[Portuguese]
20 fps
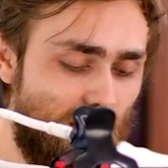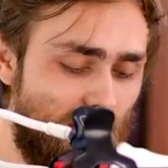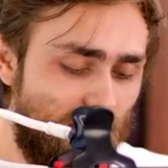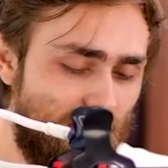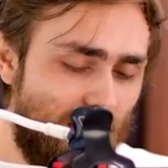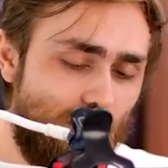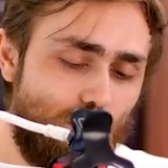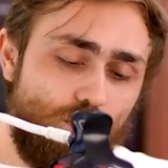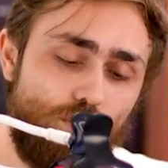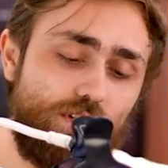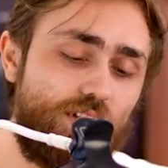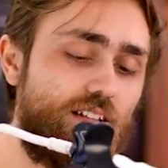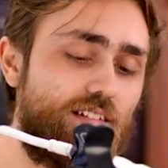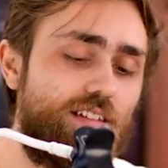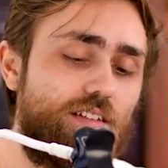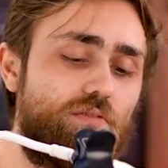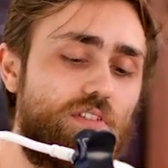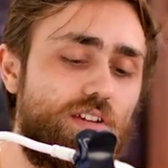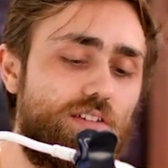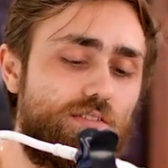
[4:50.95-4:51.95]
E já curta
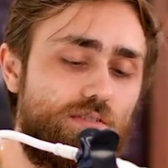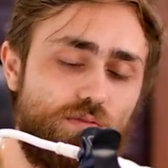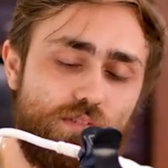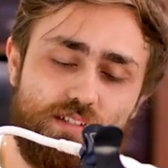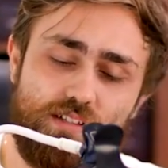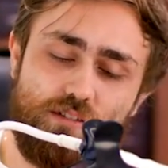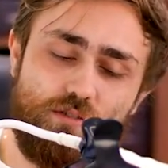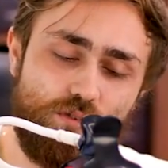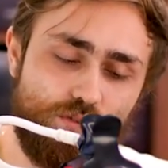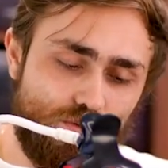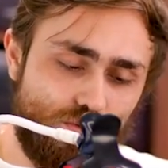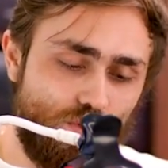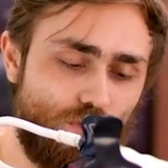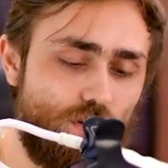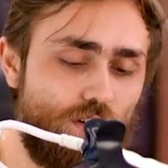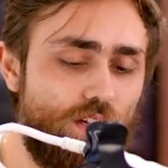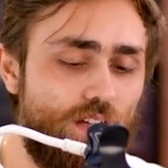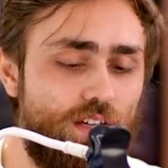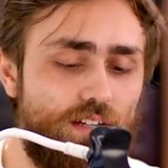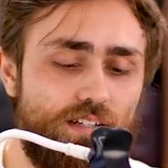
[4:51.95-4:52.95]
esse vídeo, se você
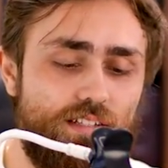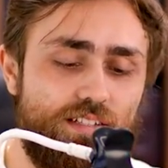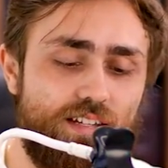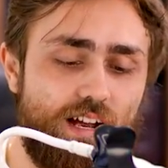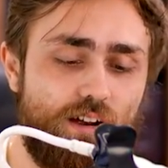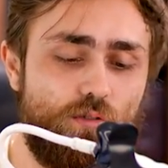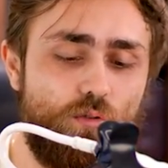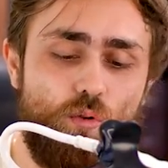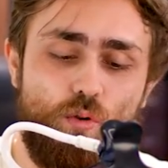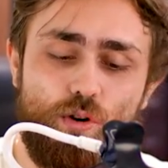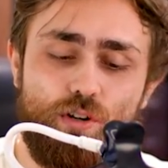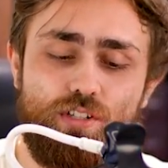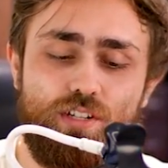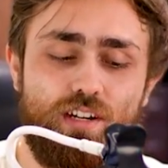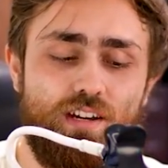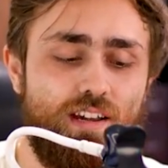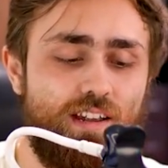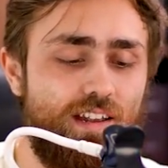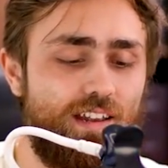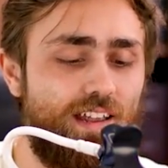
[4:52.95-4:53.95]
gostou, já
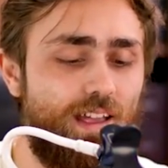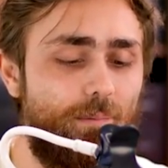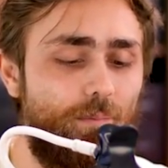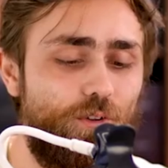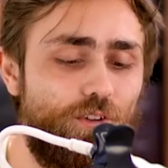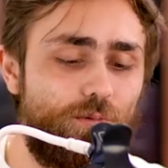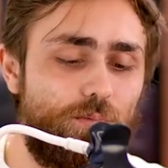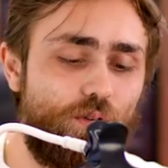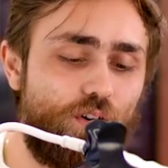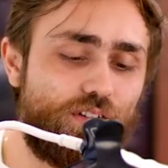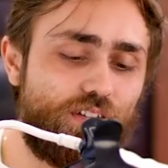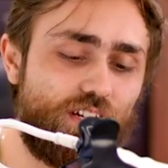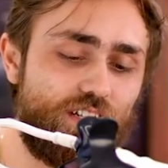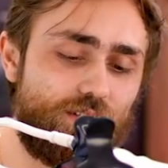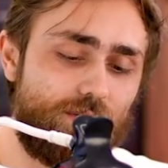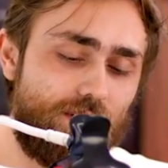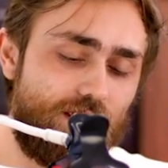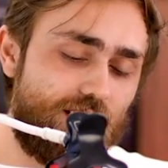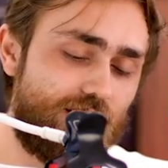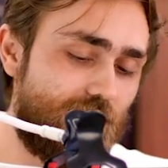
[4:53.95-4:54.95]
curte, que é muito
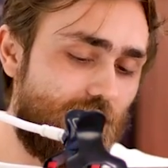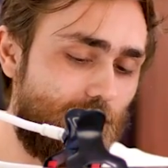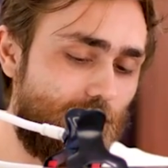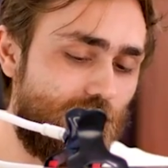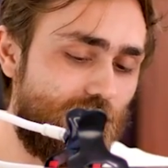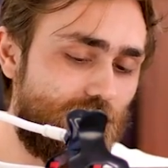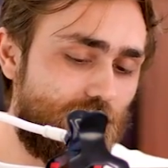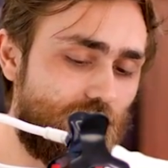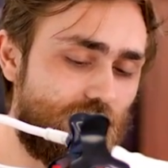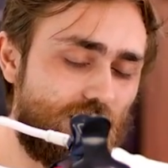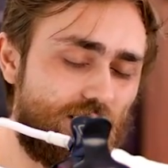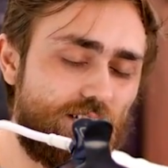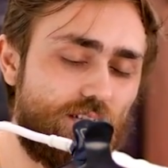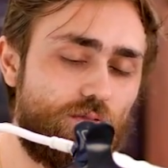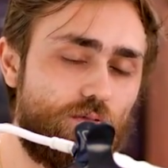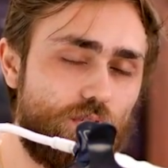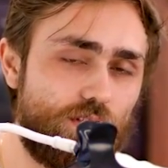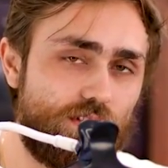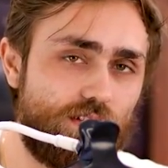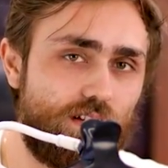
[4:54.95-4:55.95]
importante para a gente saber se vocês
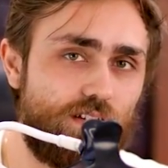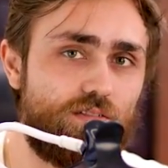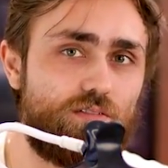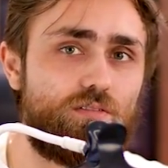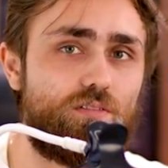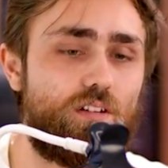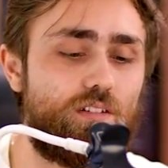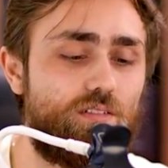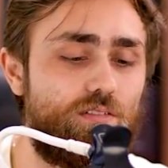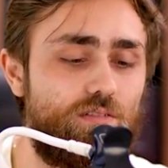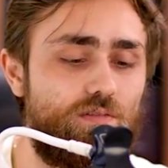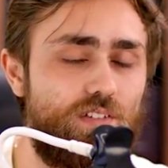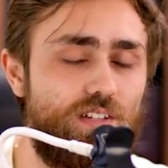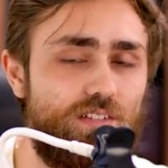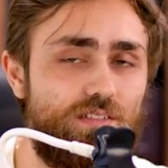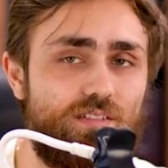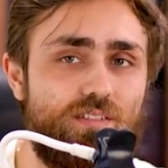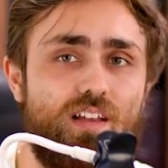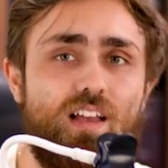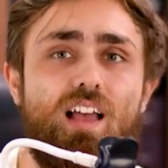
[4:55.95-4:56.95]
estão gostando dos nossos
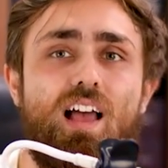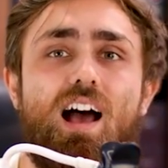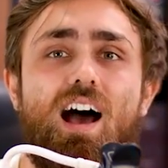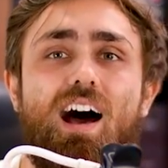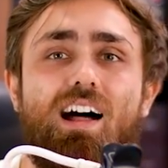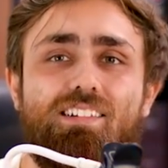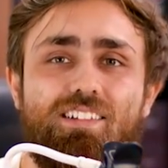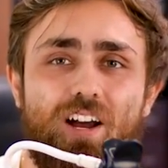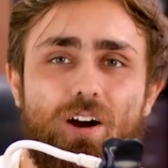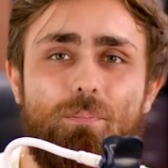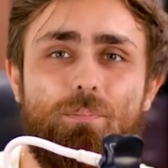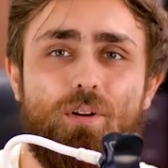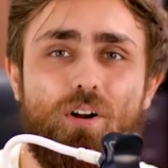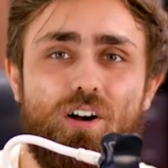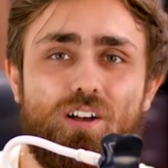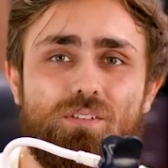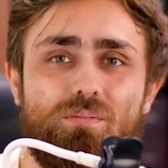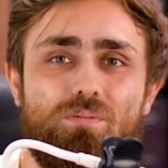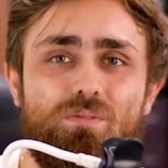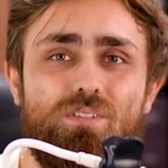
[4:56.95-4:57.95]
vídeos. Até o
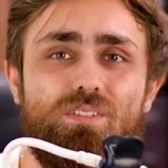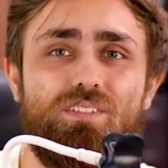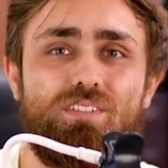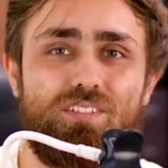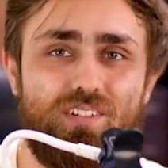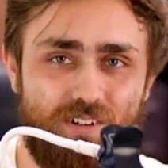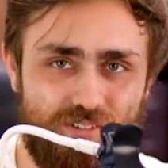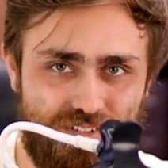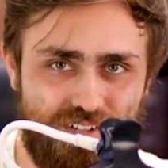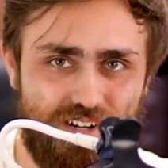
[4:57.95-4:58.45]
próximo, tchau,